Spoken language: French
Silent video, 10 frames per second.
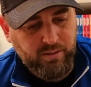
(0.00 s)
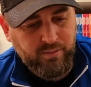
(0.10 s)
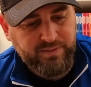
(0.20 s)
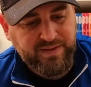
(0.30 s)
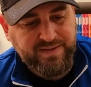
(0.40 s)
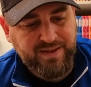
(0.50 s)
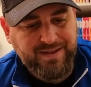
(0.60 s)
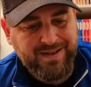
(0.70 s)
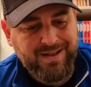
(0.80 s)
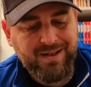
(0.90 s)
d'essayer de
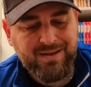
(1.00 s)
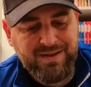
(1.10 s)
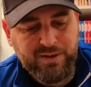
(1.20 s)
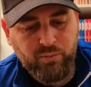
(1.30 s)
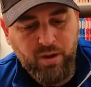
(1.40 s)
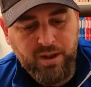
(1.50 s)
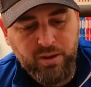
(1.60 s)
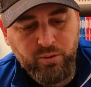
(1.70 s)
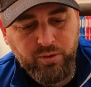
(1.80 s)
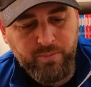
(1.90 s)
créer une histoire,
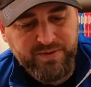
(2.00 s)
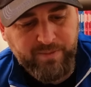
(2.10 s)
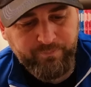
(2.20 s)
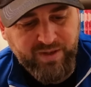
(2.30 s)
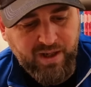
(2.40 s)
quelque chose comme ça.